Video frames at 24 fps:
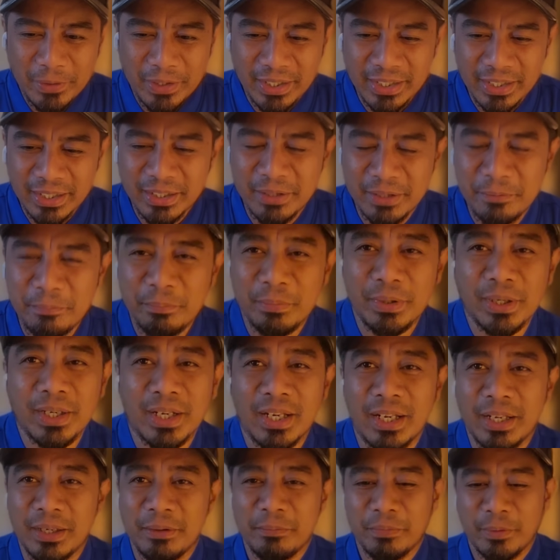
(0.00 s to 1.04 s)
oleh
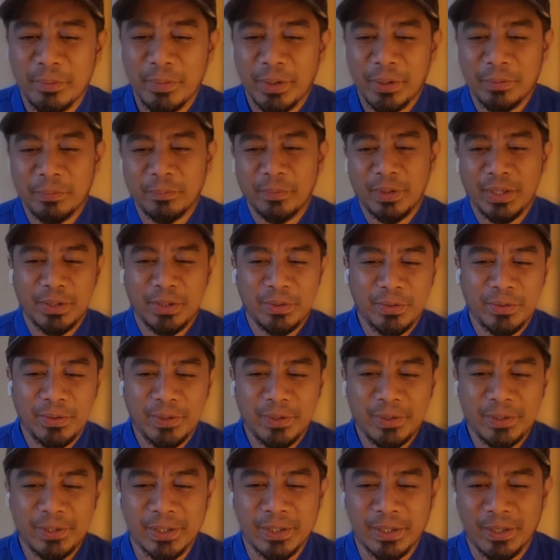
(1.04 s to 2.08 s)
kegembiraan pemain-pemain
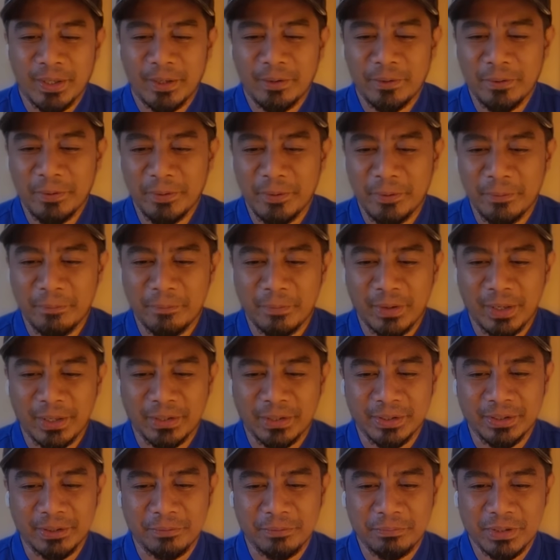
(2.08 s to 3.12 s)
Indonesia. Oh,
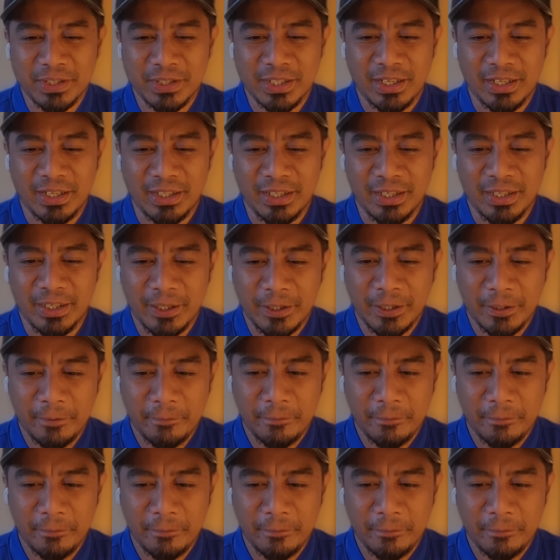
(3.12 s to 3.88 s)
mantap sekali.